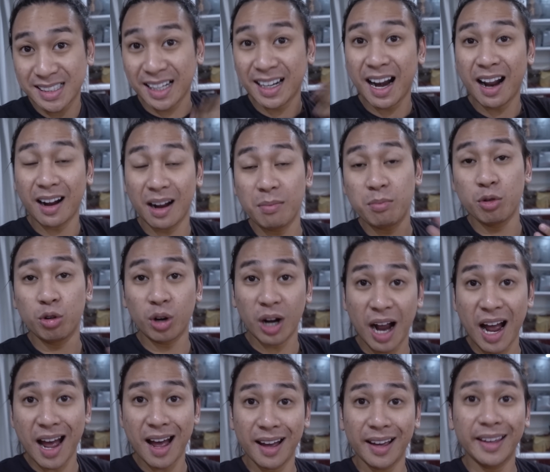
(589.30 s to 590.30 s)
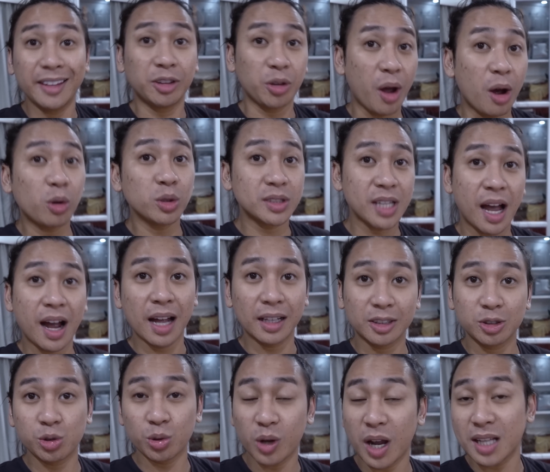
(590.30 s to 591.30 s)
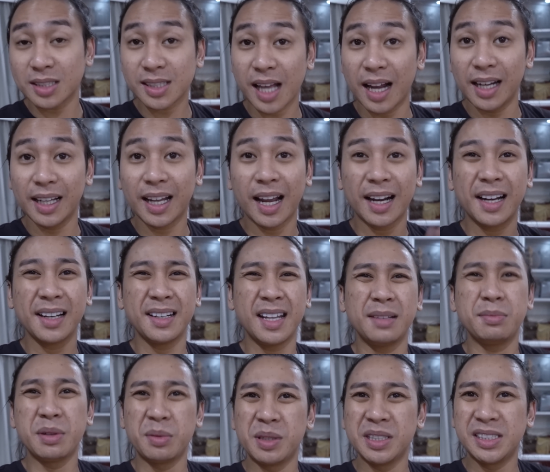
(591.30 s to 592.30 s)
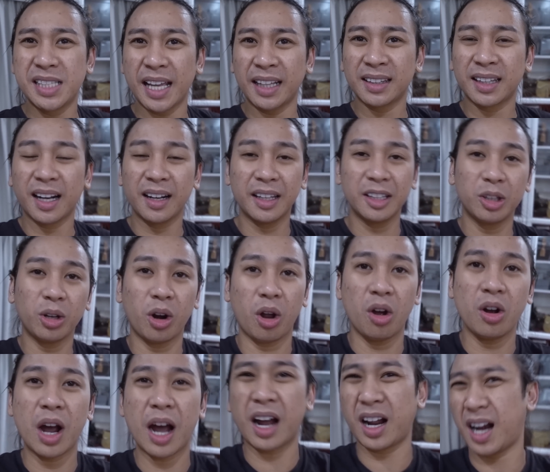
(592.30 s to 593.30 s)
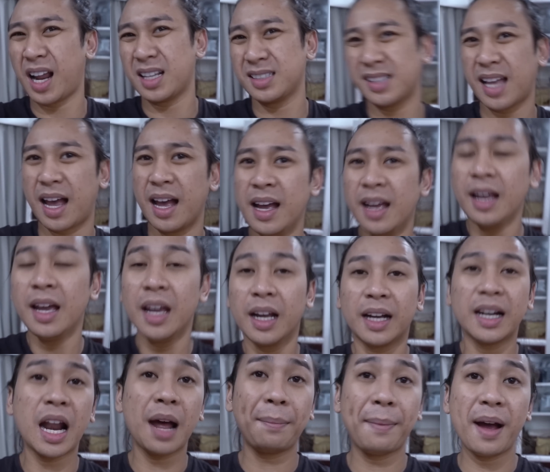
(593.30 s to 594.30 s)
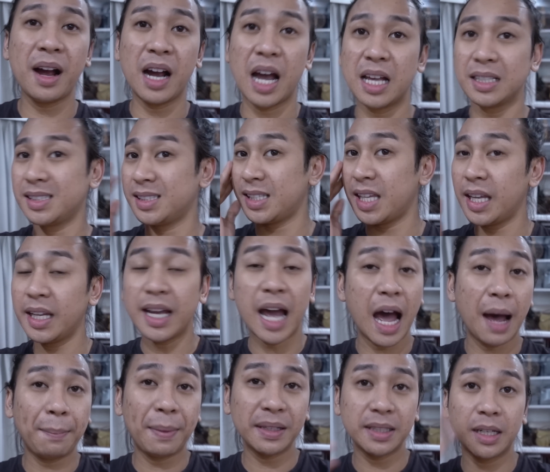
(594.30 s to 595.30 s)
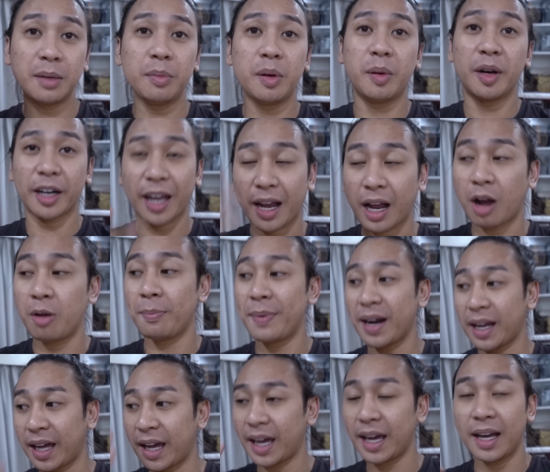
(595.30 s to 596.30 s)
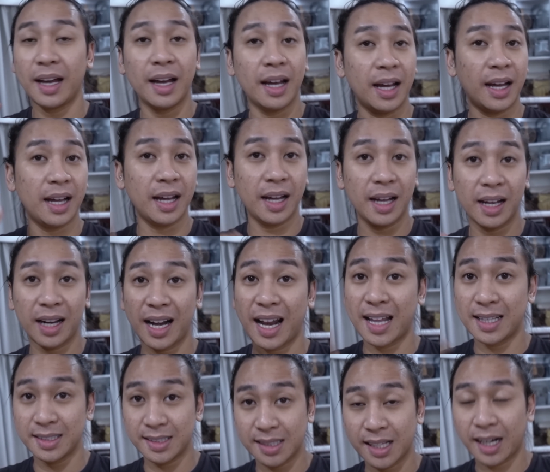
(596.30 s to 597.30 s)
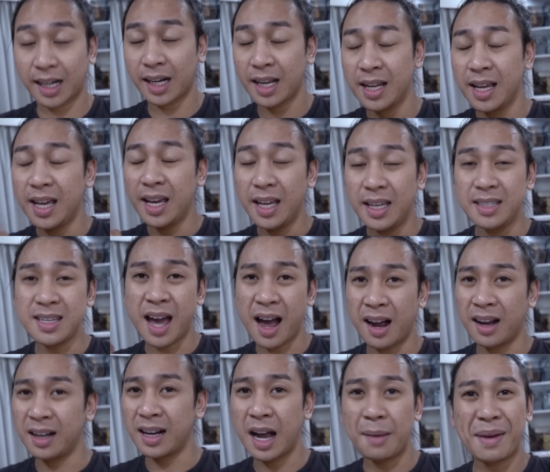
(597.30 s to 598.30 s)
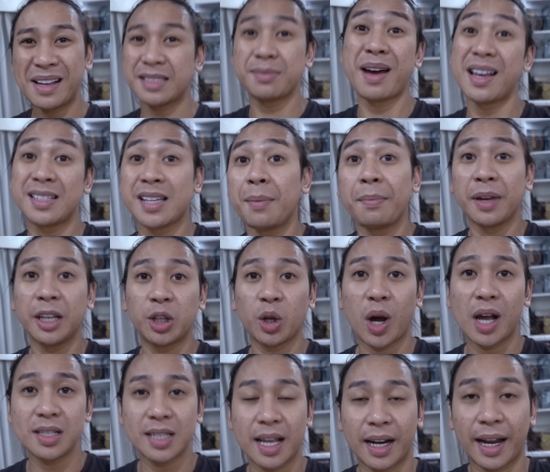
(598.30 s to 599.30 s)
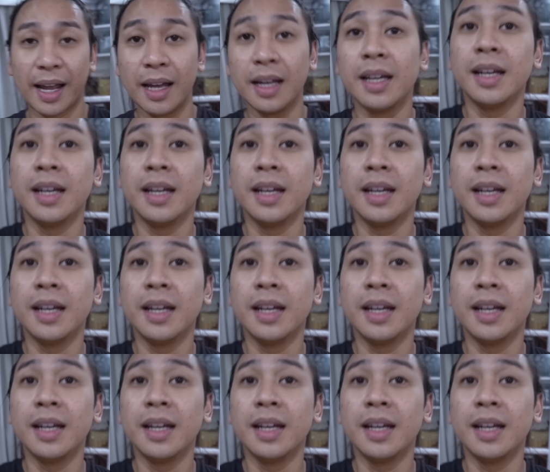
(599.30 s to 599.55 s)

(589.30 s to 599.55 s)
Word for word: kena ke muka, itu aku sangat suka sekali Karena dia bener, -bener gentle gitu loh, nggak kerasa Kenapa? Nggak sting, nggak apa Jadi bener, -bener kayak kamu pakai uh, cleanser Yang nggak macam-macam gitu kasarnya